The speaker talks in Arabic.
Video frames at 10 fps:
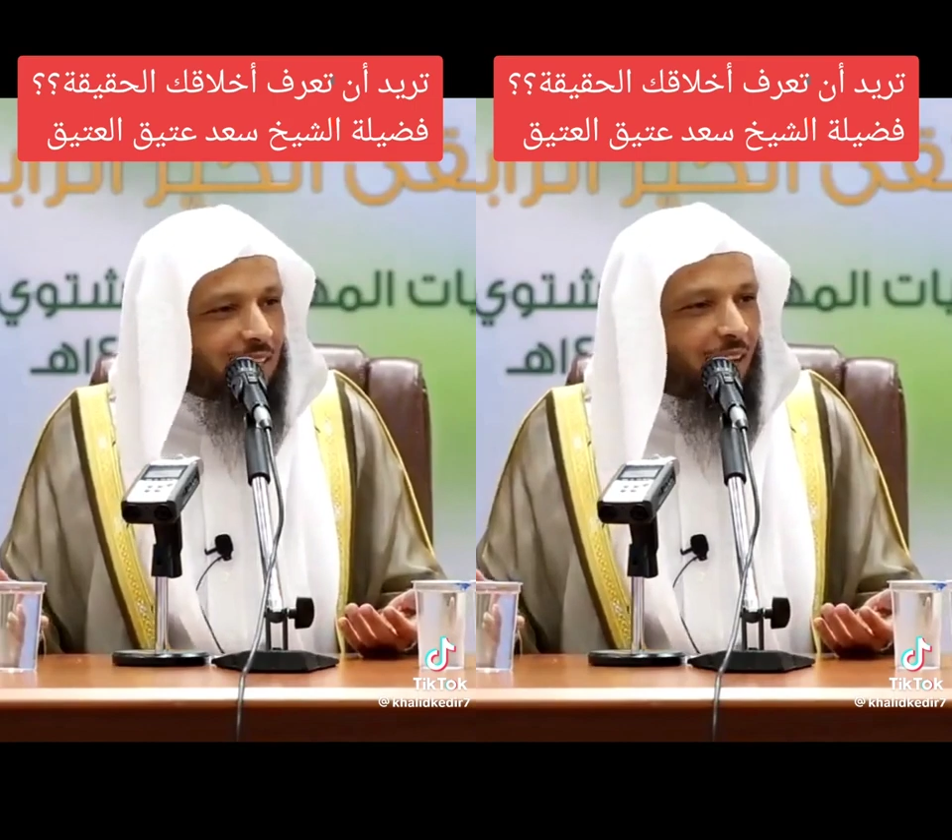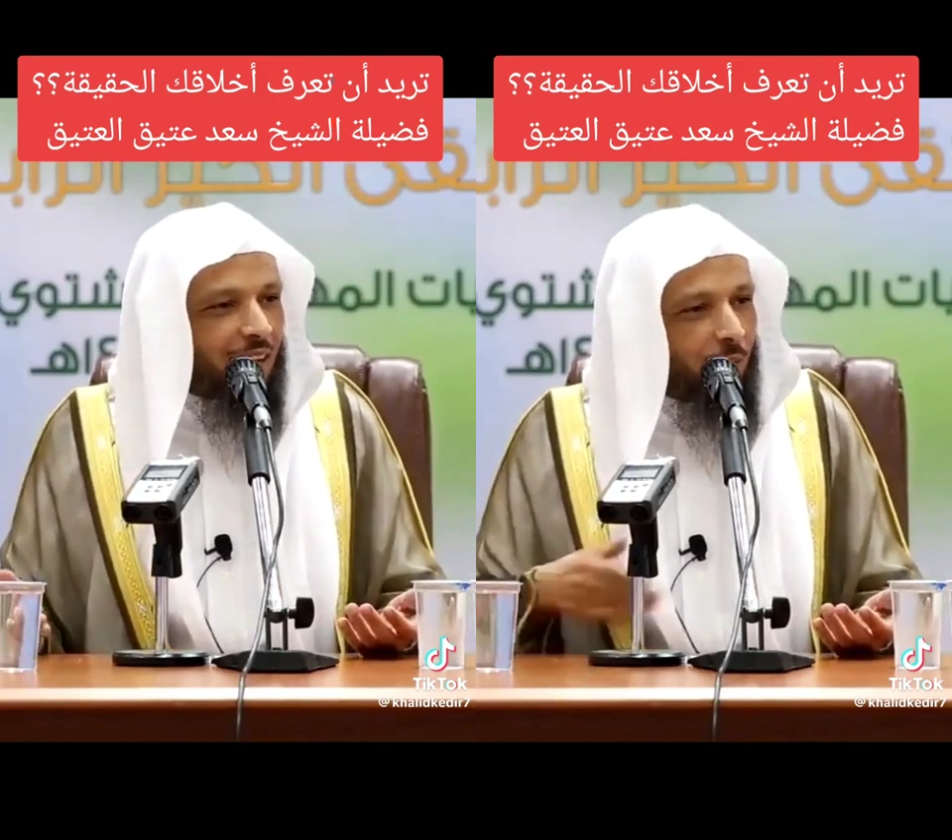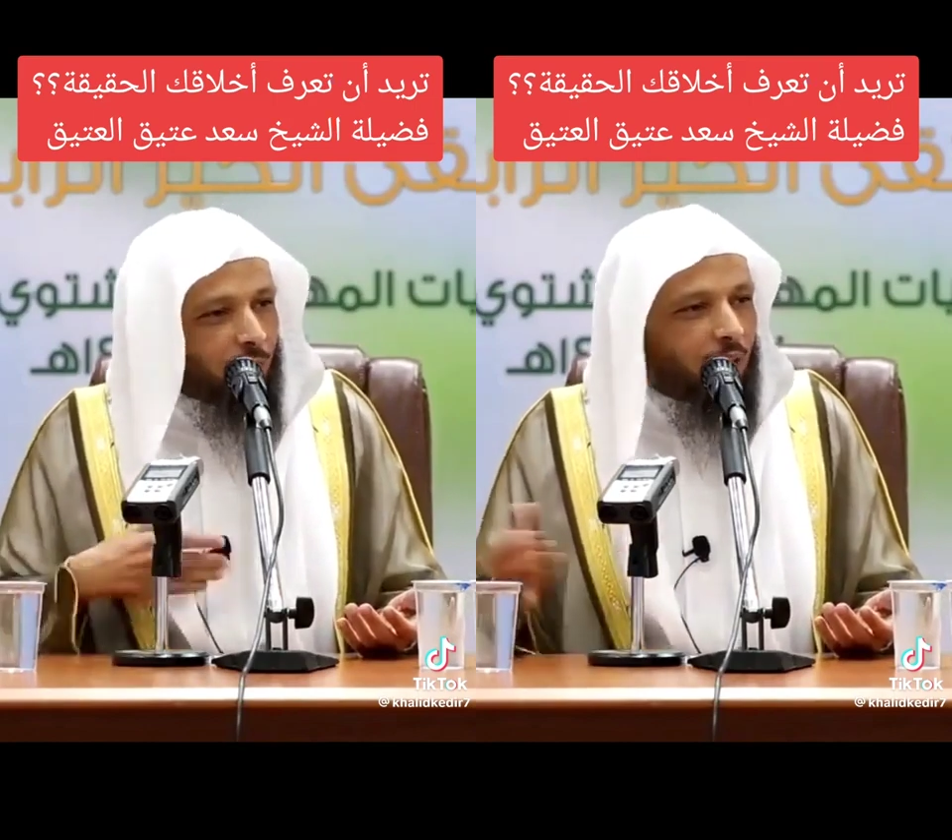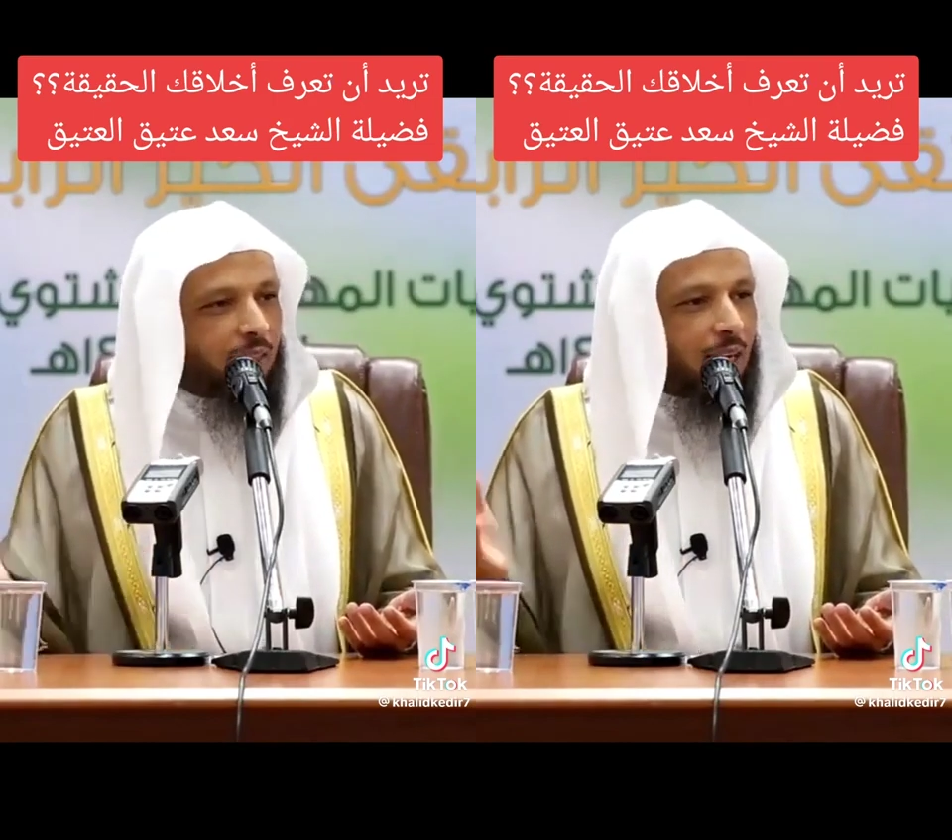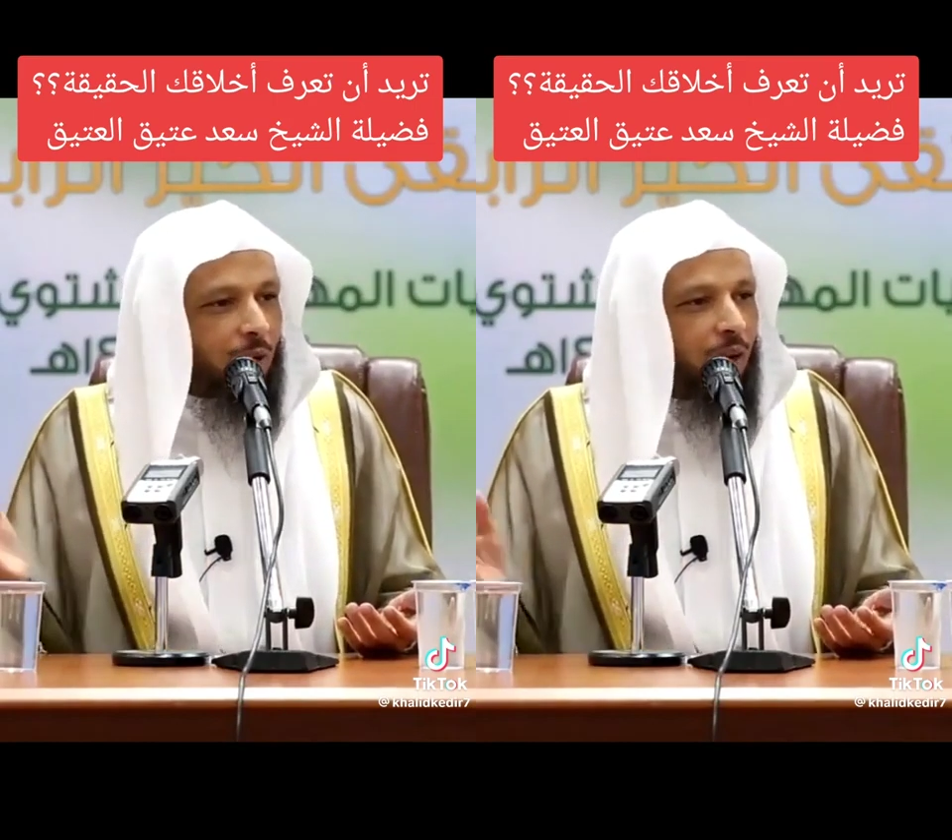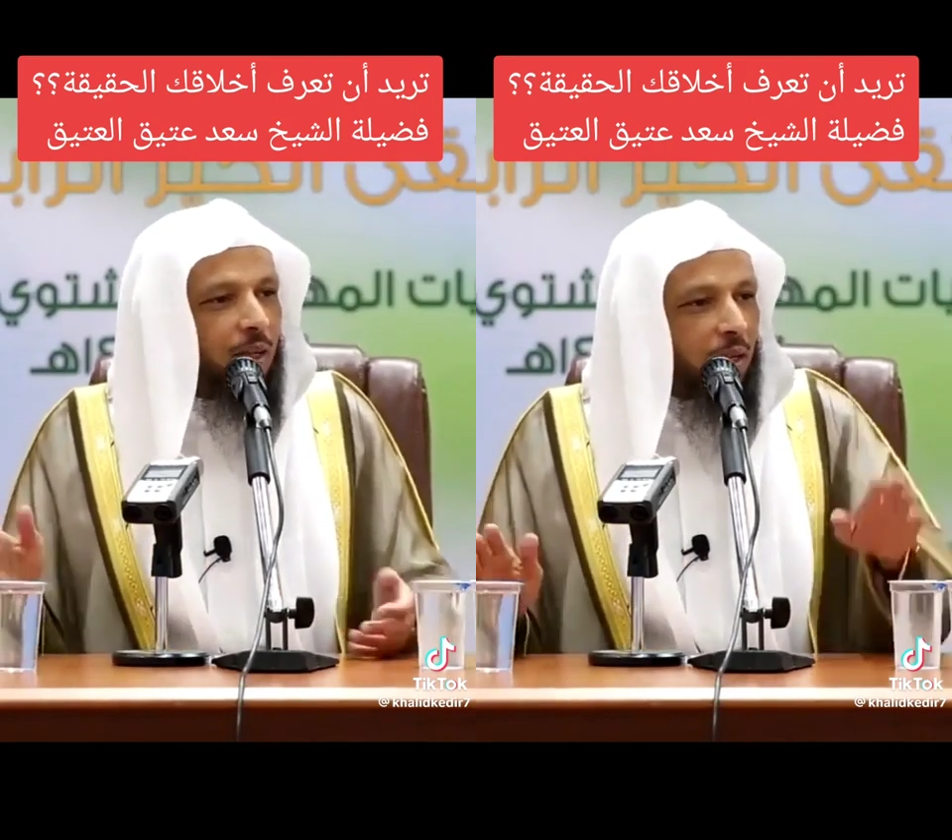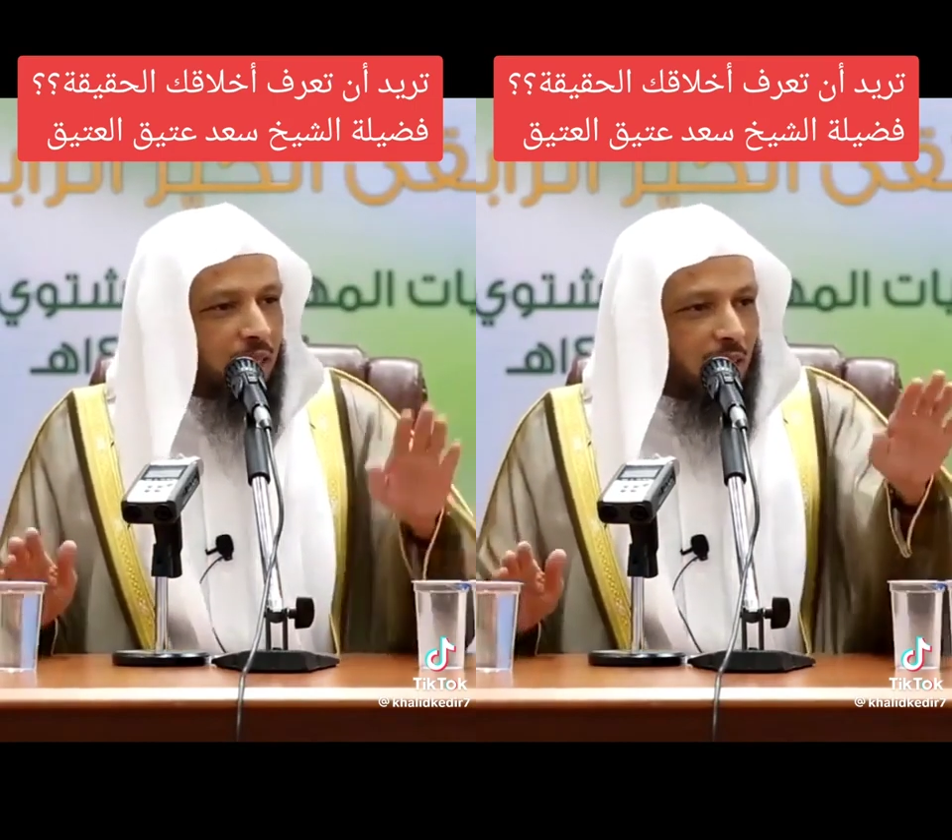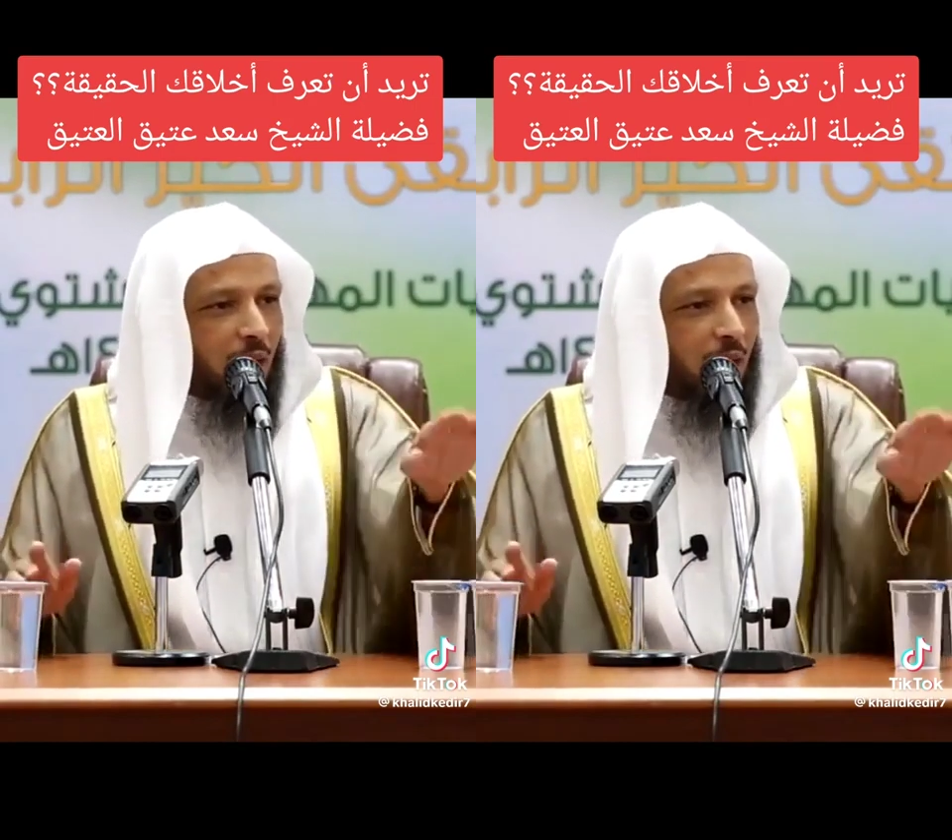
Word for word: إذا زعلوا أعطاك واحد بس